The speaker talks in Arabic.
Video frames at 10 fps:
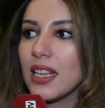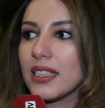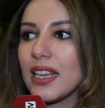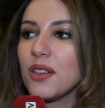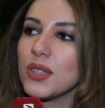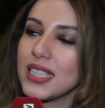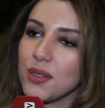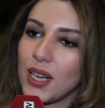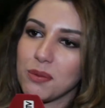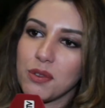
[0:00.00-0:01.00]
كاين اوسي
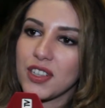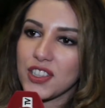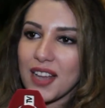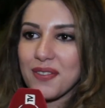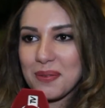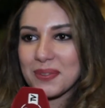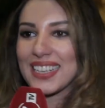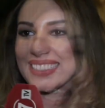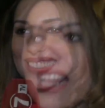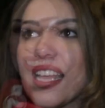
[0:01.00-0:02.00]
واحد المفاجاه في
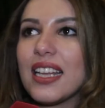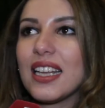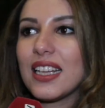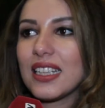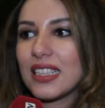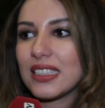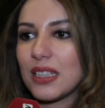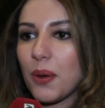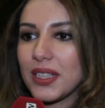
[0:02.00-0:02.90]
رمضان الدور